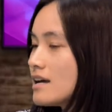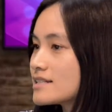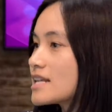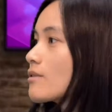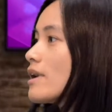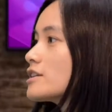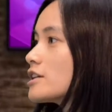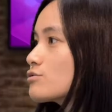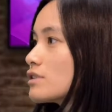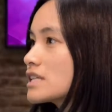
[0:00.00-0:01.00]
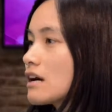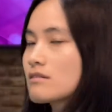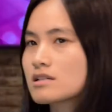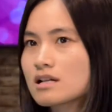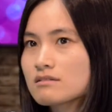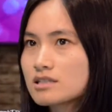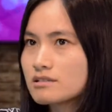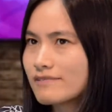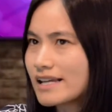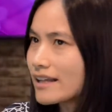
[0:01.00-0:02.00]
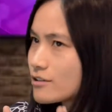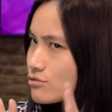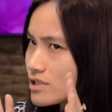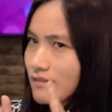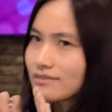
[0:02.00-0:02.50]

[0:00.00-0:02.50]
参观一些学校，知道自己未来的学校。